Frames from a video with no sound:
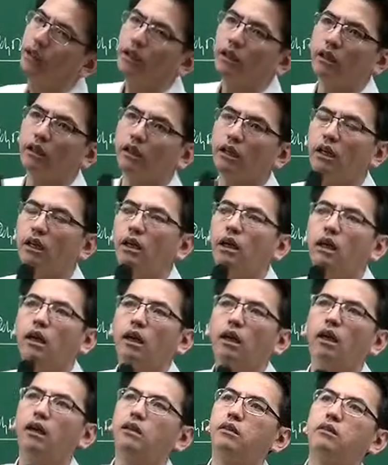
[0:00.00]
될 텐데
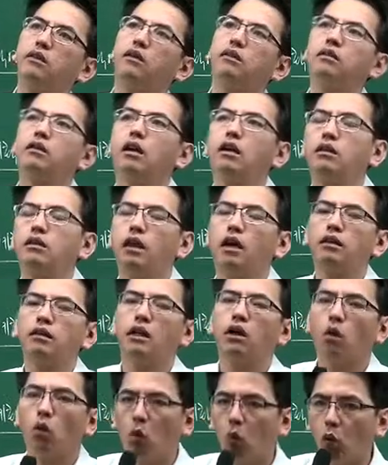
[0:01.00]
행정청의
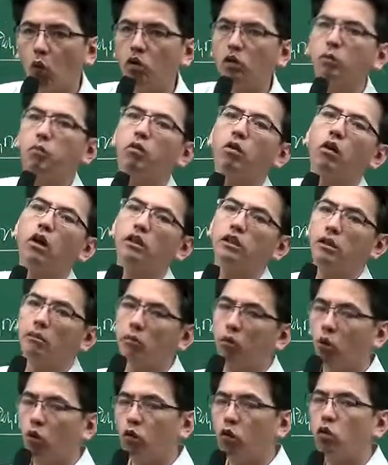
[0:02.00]
행자 50%까지
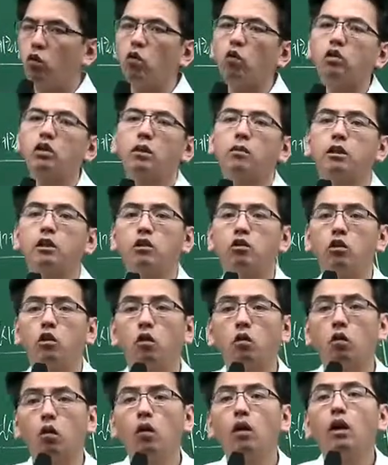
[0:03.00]
보조 이용자 받을 수
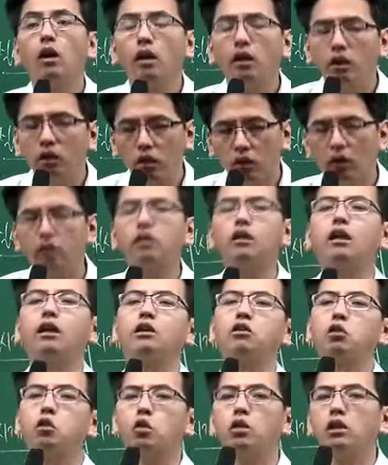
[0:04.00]
있고 여기저기
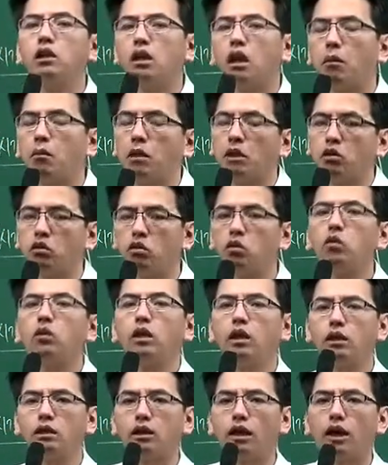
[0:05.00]
손을 내밀 수
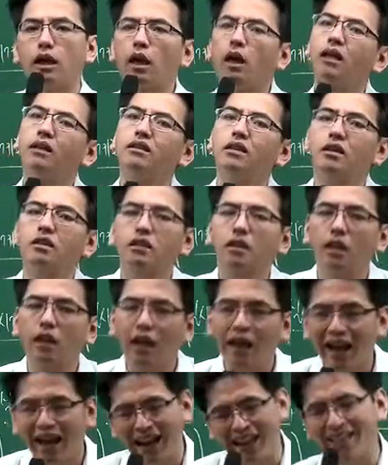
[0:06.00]
있다. 행정청이
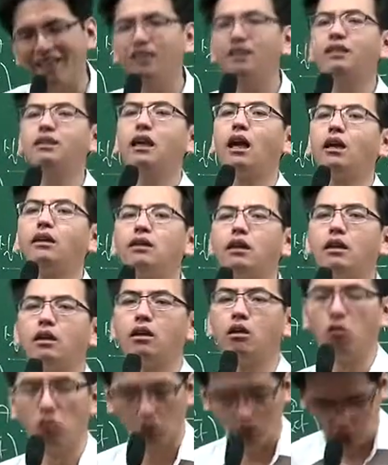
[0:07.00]
아닌 행자의
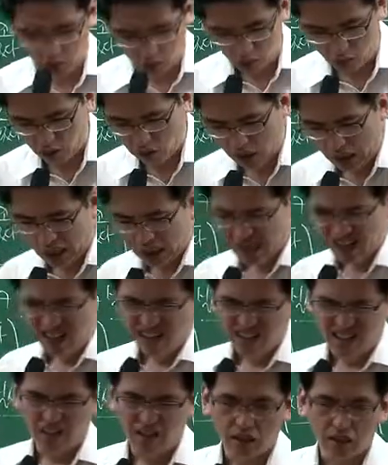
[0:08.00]
경우는요. 어,
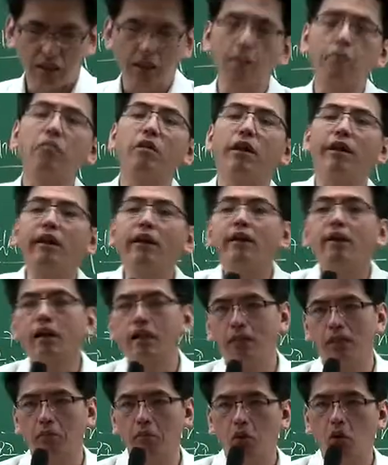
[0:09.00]
3분의
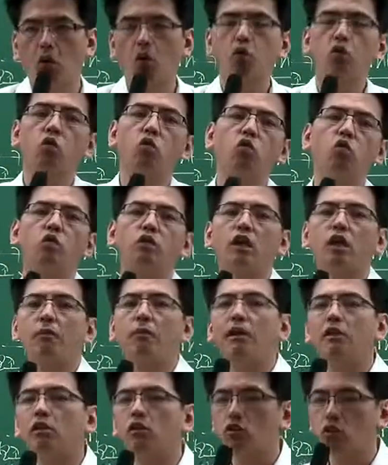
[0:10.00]
1까지 보조 이용자를
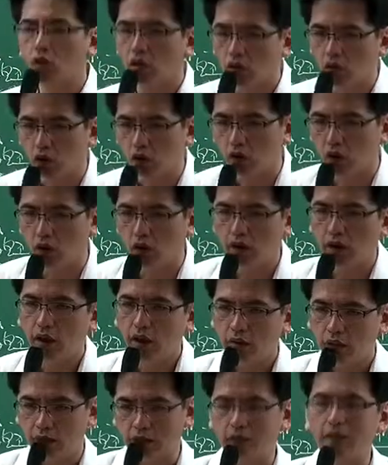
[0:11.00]
받을 수 있고요.
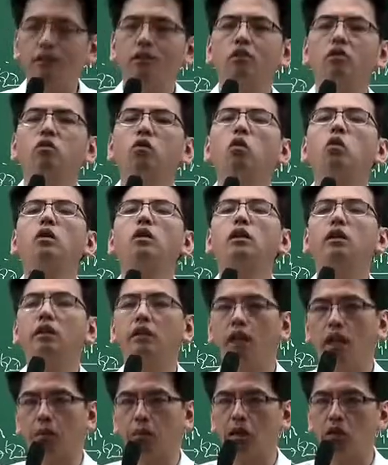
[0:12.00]
대신 손을
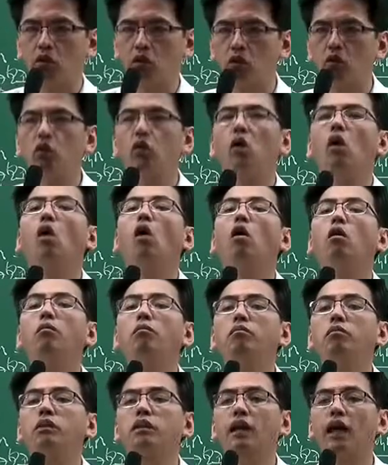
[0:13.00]
내밀 수
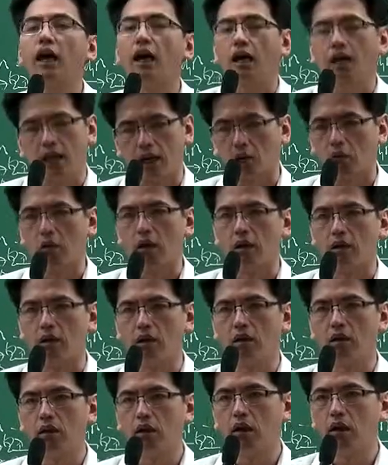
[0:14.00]
없다. 없다라고 하는
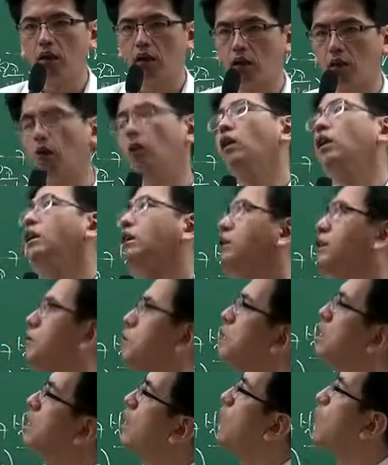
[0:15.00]
것 그리고
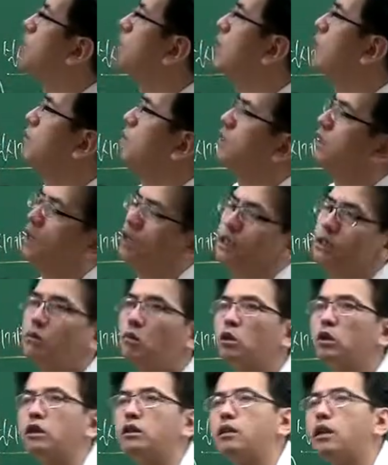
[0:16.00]
10년경과 사업미생
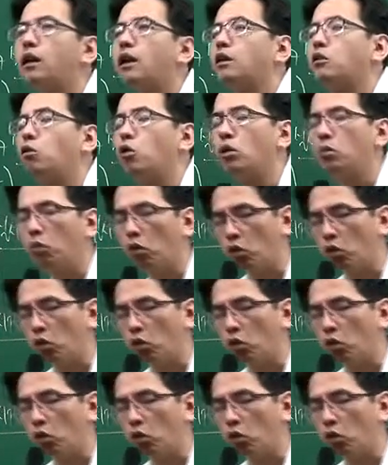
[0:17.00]
지목때 세 가지 조건을